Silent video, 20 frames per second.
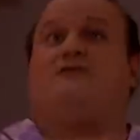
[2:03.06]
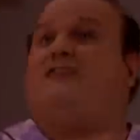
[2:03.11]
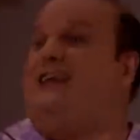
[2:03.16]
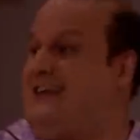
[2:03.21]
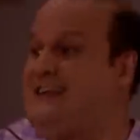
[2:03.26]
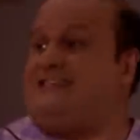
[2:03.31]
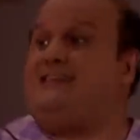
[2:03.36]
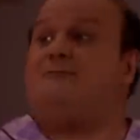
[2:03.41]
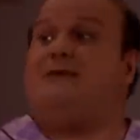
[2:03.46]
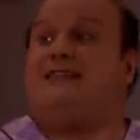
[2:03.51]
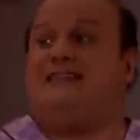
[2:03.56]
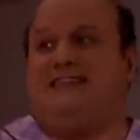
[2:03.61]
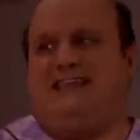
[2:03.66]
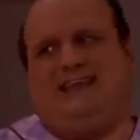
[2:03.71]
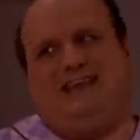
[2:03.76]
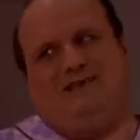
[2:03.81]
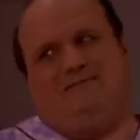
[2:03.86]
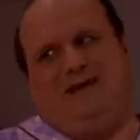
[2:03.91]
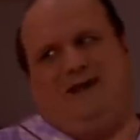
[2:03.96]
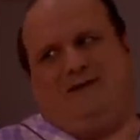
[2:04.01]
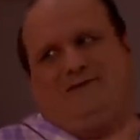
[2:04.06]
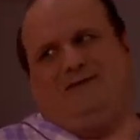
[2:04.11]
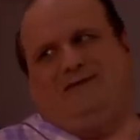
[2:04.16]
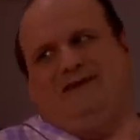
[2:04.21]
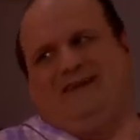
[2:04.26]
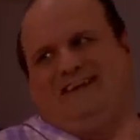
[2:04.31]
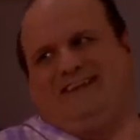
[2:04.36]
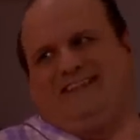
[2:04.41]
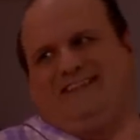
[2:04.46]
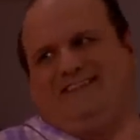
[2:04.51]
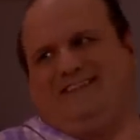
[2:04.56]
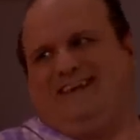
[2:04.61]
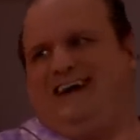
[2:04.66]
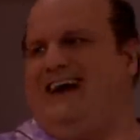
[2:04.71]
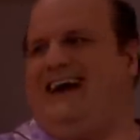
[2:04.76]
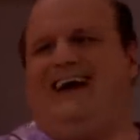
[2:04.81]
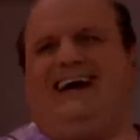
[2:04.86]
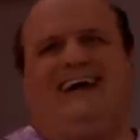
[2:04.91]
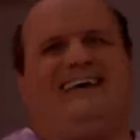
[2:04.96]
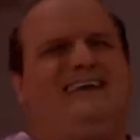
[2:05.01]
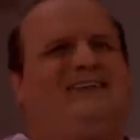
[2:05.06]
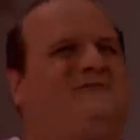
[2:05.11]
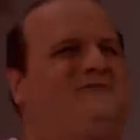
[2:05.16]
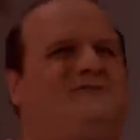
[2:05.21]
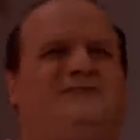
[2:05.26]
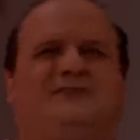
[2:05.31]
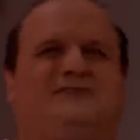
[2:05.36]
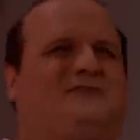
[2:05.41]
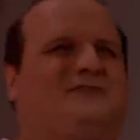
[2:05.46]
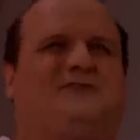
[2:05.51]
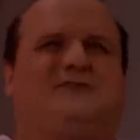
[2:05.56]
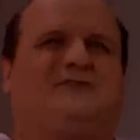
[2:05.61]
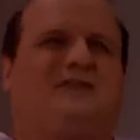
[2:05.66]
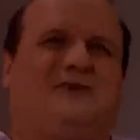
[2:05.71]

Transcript: fue en la casa Maldini, me acuerdo. fue todo